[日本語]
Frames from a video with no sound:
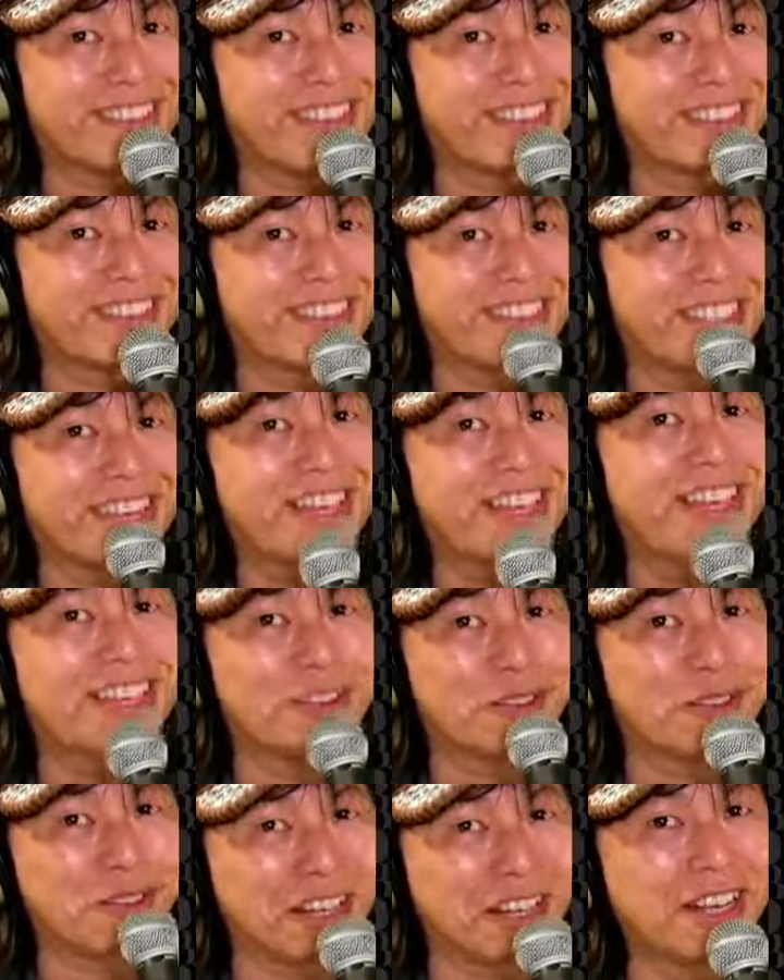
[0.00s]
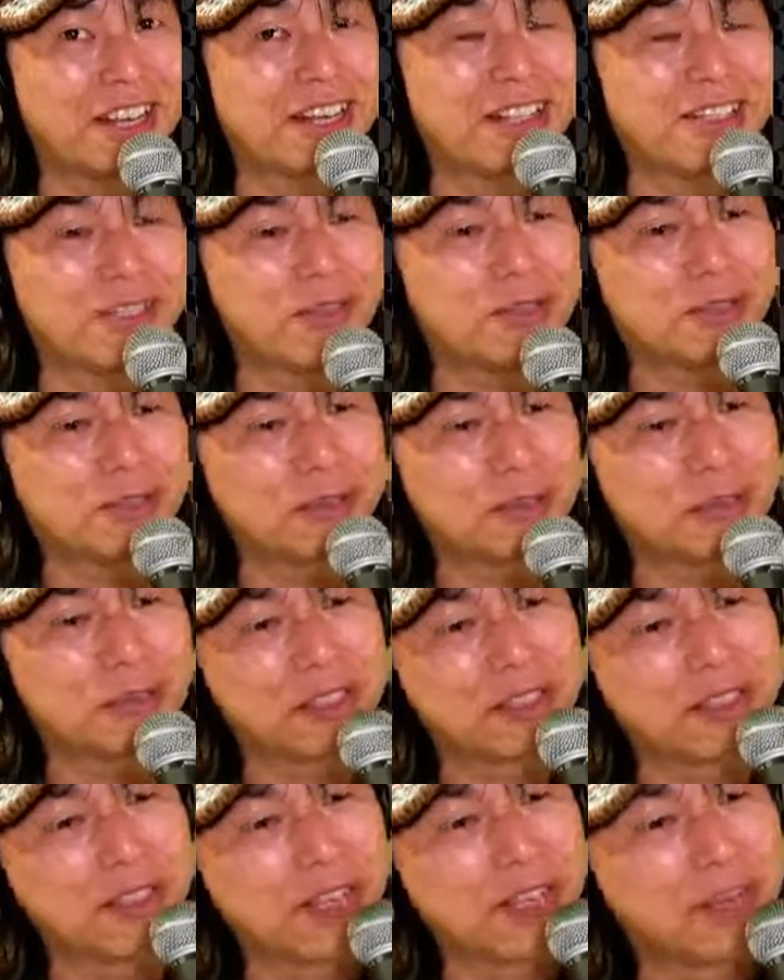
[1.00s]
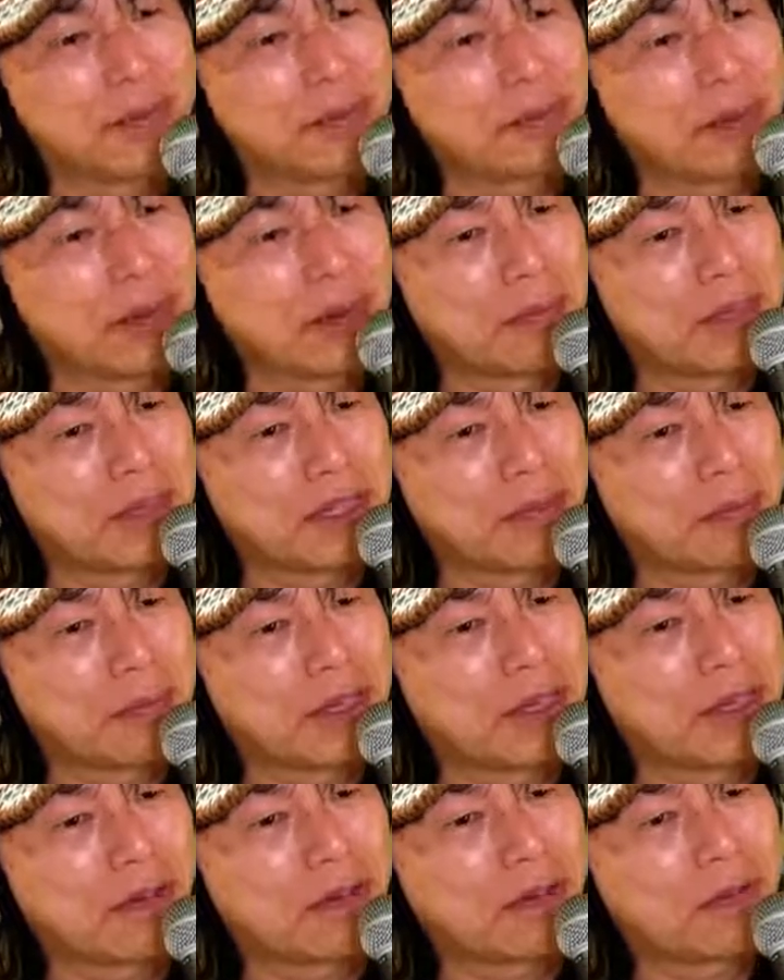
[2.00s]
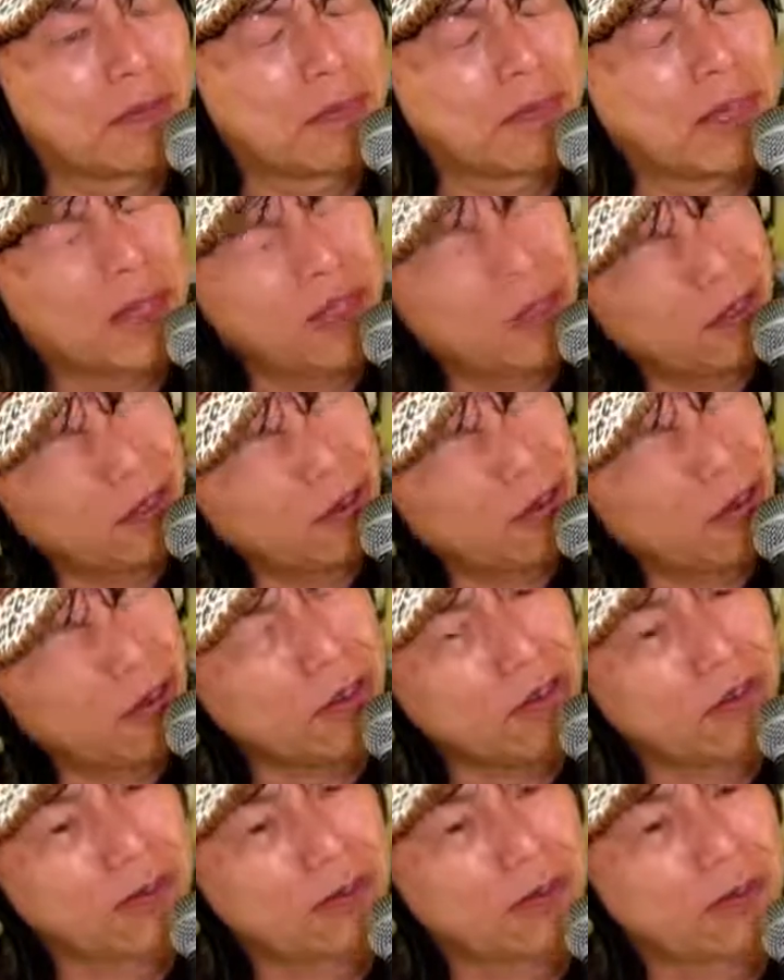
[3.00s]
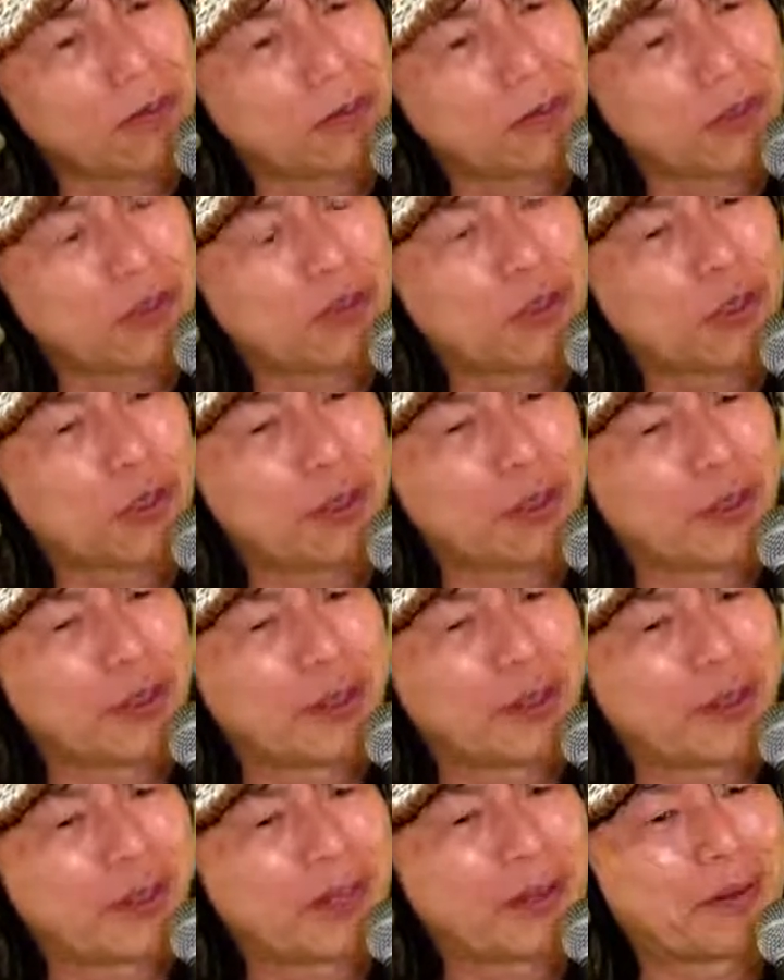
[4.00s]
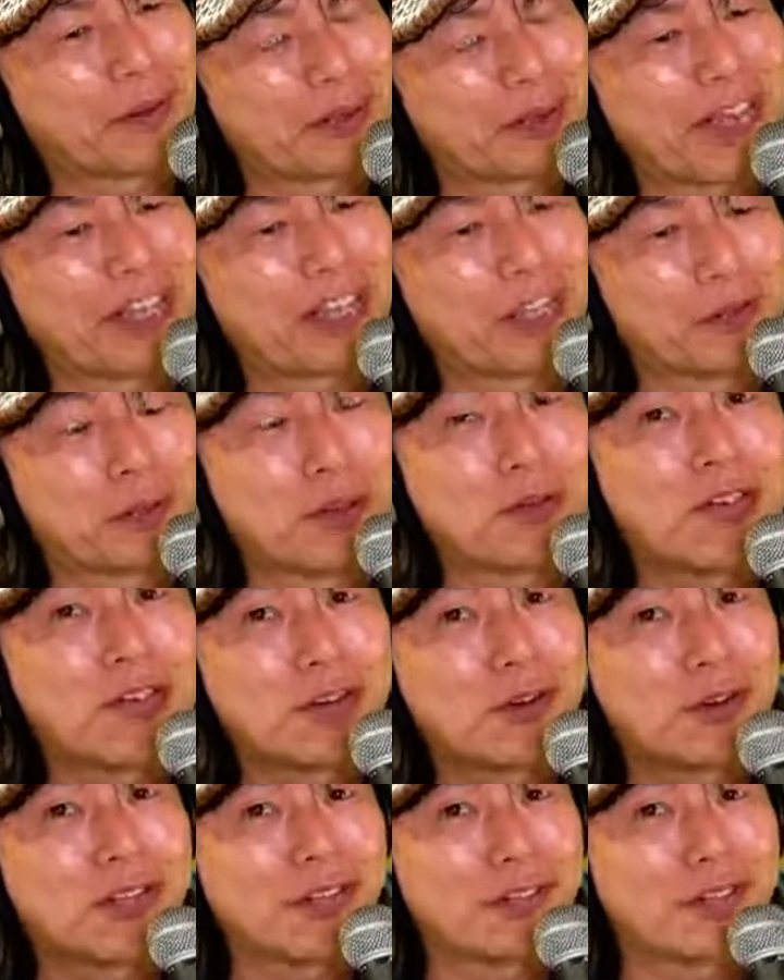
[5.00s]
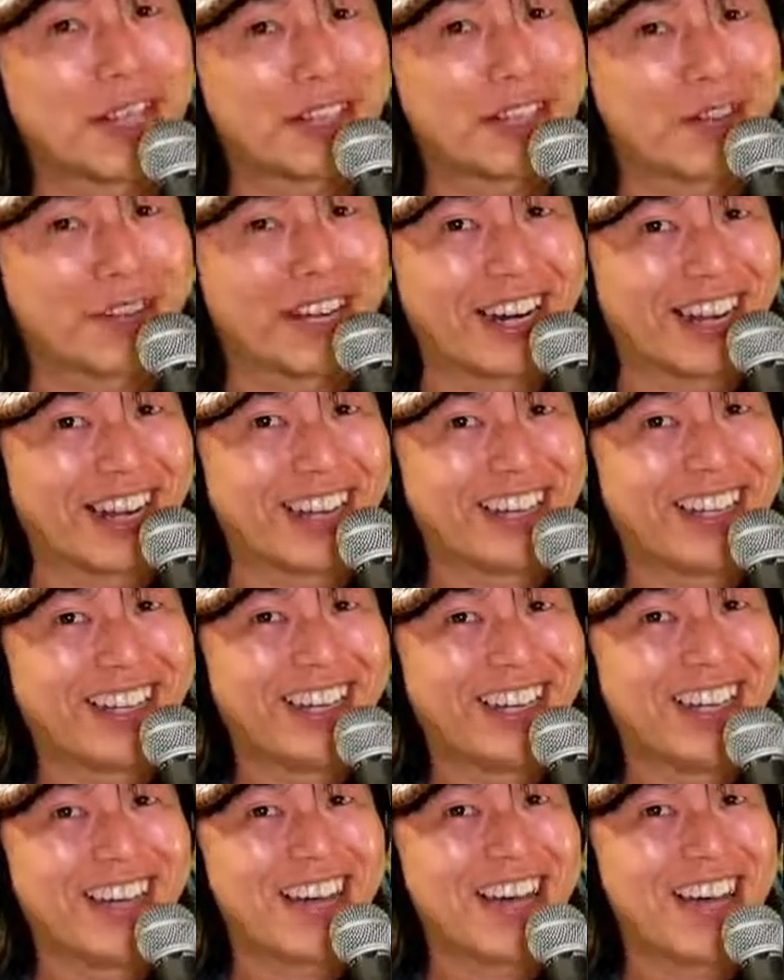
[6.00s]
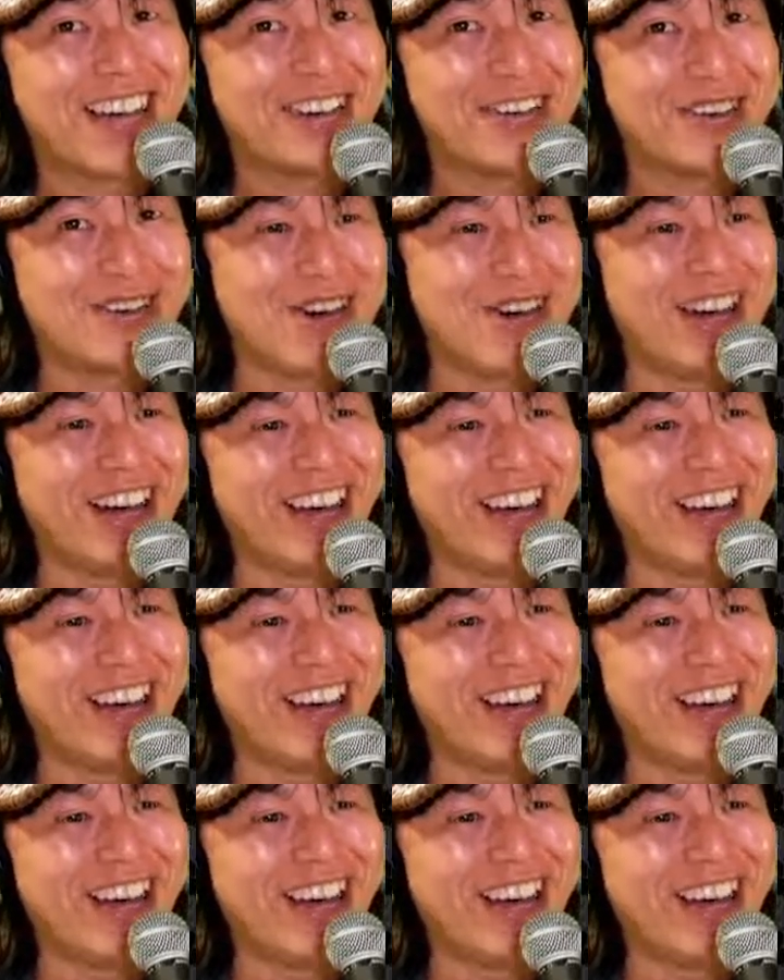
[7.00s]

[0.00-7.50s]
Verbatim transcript: 設計というかねそういうことをですねまあみんなで勉強勉強いうこともないけど僕がこんなことやってるからあの